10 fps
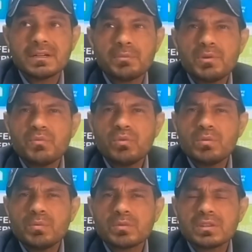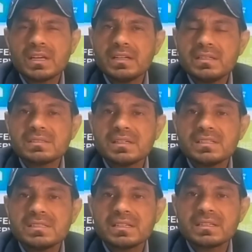अपनी फुल तैयारी के साथ
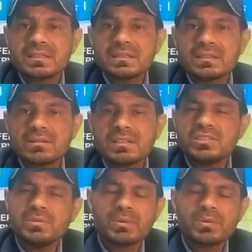जाएंगे और अच्छी